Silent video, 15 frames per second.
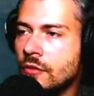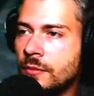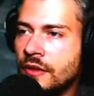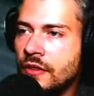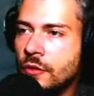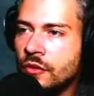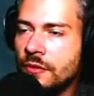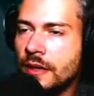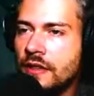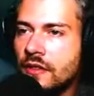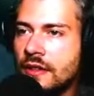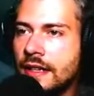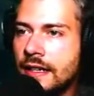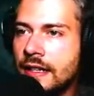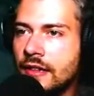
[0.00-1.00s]

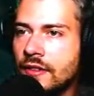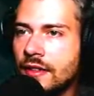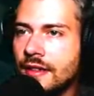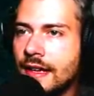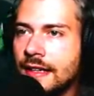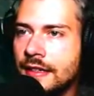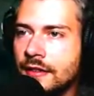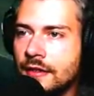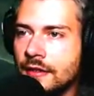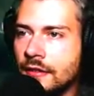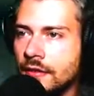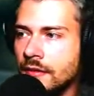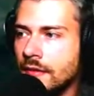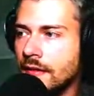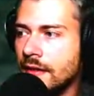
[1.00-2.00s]
Beziehungsweise in der Kiste da
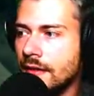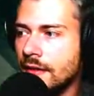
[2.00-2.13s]
hinten.